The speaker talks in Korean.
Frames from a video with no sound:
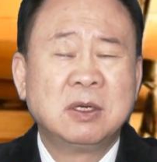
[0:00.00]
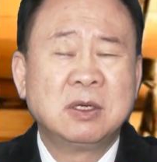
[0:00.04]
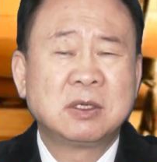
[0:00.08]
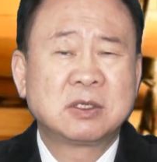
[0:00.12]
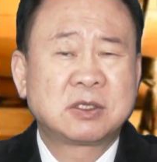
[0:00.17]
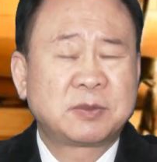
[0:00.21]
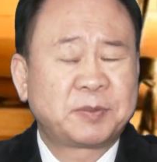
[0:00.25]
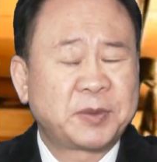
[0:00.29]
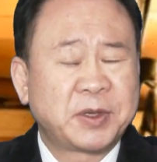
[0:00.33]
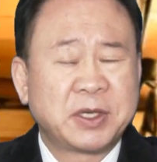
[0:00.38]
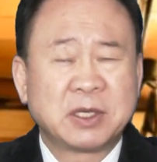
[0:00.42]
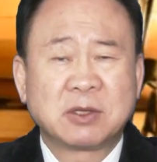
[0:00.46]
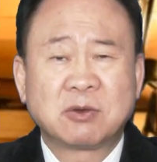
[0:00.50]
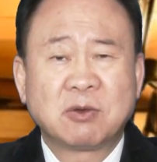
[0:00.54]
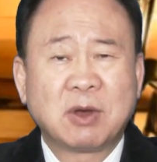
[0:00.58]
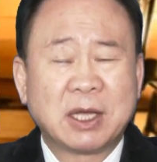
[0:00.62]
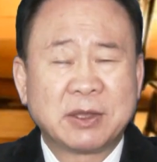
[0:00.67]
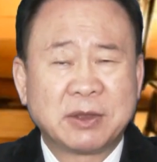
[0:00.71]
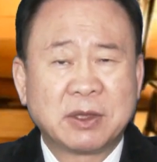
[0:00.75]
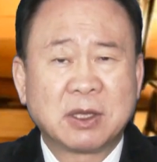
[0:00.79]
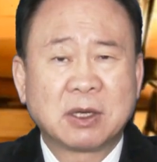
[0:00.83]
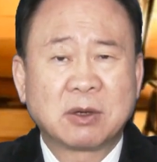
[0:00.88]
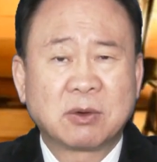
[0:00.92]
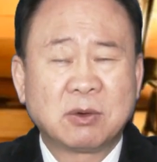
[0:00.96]
스피킹도
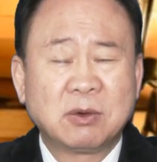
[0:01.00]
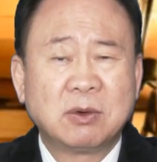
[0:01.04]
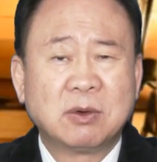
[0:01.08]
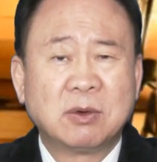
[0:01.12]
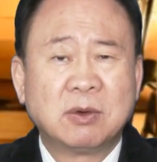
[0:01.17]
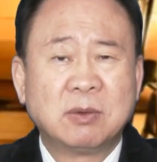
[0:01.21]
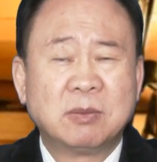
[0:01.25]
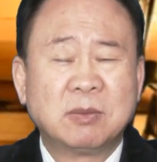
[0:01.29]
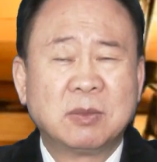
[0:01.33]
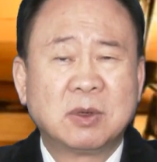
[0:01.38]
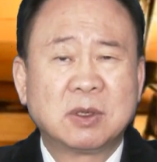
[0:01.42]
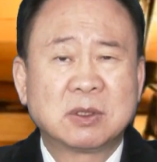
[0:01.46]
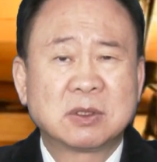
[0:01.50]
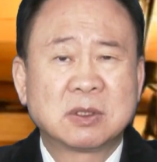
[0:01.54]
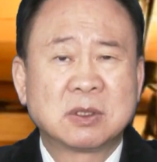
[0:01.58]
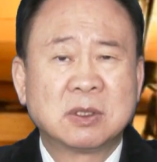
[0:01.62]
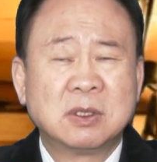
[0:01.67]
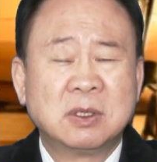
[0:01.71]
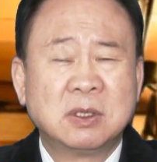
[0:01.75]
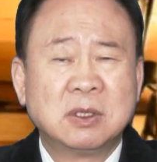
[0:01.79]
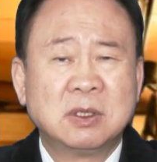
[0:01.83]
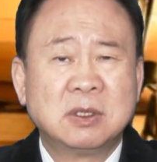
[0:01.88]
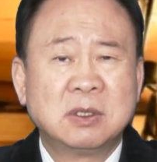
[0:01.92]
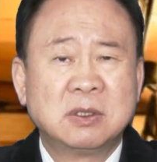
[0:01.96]
안 되고 뭐
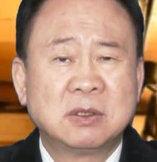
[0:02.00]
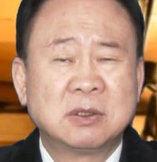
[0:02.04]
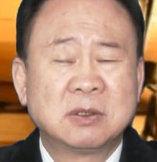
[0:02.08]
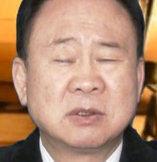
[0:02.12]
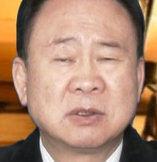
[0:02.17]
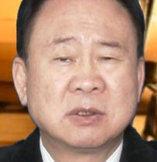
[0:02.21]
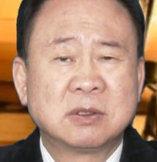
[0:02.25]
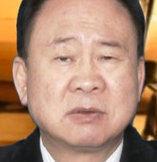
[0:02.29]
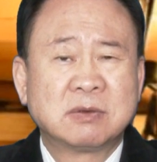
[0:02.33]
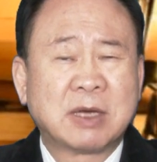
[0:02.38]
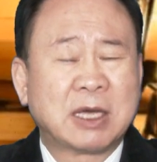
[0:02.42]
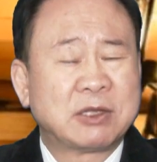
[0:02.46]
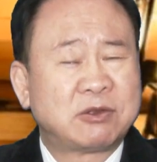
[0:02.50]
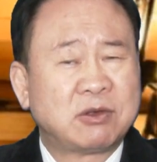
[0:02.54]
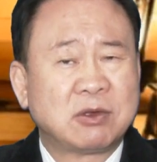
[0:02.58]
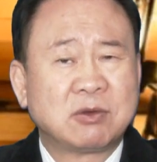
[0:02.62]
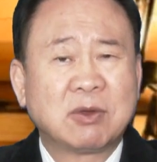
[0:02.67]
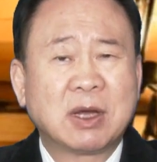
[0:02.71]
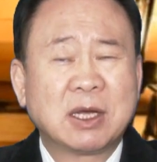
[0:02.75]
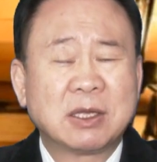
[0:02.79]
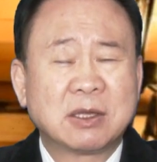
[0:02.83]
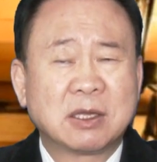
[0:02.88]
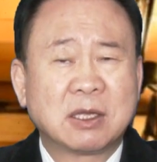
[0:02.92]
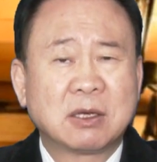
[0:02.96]

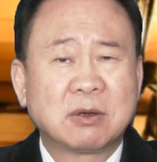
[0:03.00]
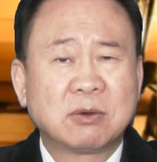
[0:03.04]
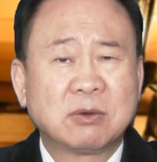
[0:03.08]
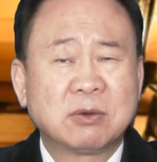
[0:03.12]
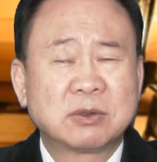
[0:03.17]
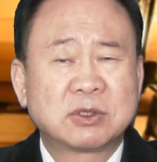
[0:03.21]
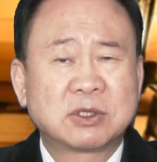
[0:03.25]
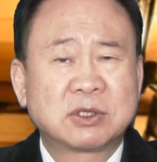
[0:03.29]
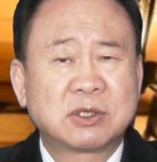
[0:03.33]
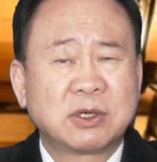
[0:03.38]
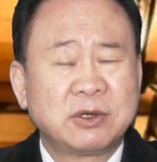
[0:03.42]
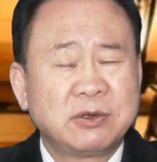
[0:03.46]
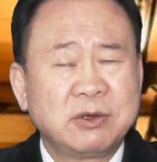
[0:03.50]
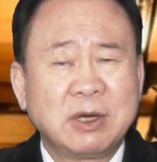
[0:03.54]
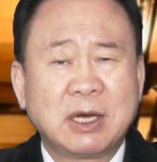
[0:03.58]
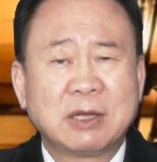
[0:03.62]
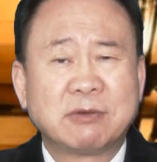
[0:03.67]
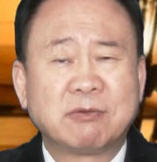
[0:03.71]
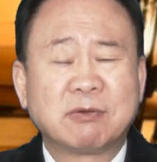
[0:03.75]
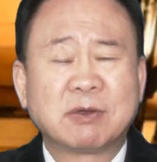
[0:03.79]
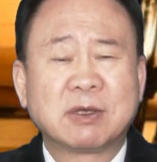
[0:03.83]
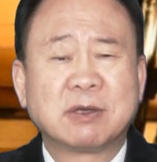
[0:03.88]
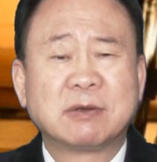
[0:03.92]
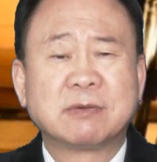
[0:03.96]
라이팅도 안 되고 전혀
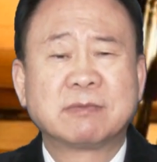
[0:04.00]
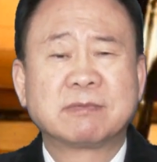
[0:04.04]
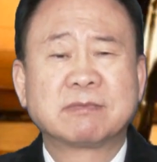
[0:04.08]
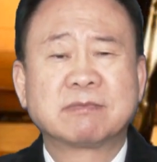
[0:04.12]
안 돼요.